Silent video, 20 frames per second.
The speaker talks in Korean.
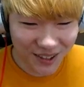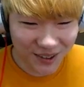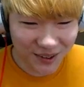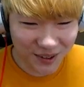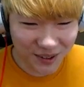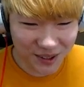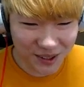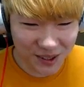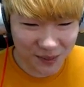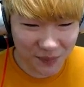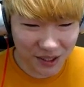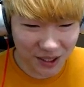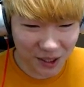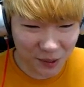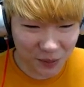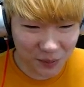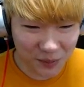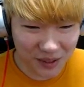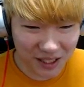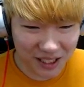그렇게 쉽게
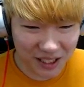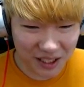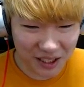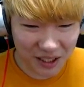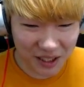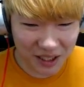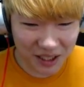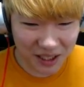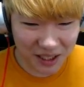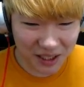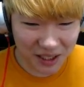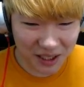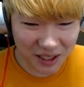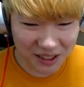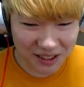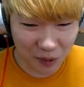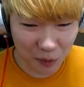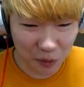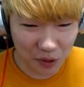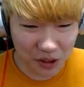나옵니까
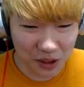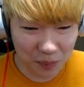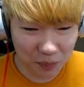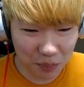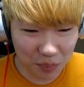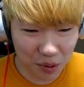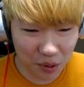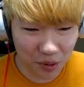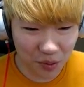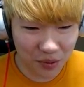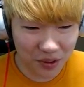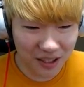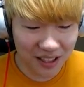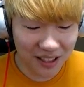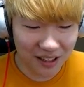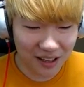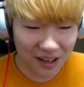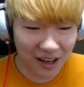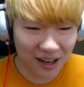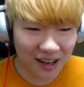자 50퓨
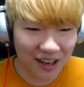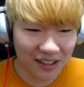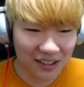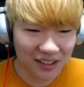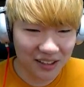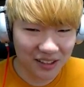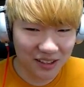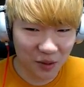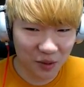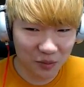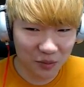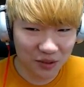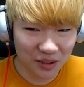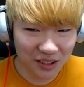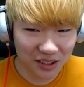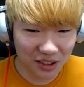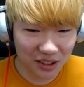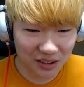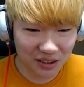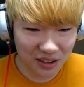아니
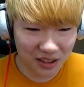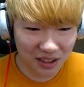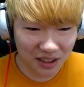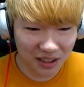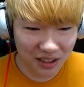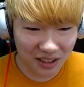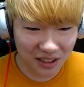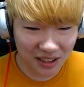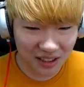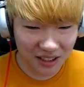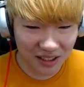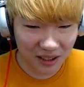너무하잖아